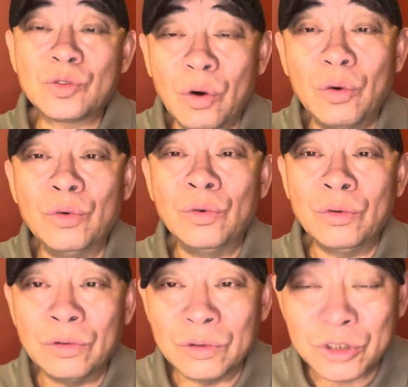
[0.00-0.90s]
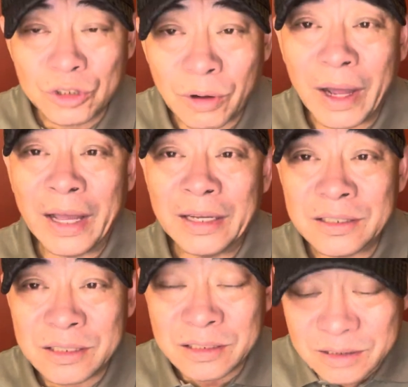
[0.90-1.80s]
统帅
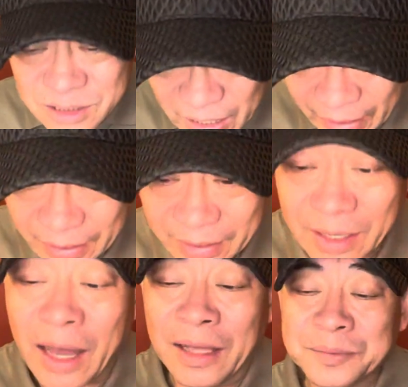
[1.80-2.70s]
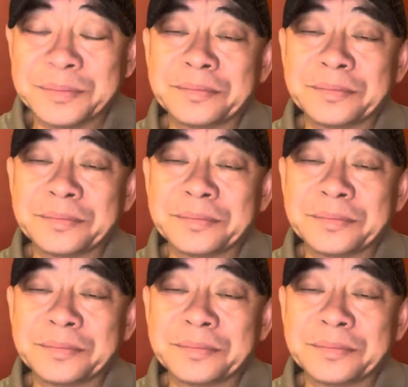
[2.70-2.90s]
之才干，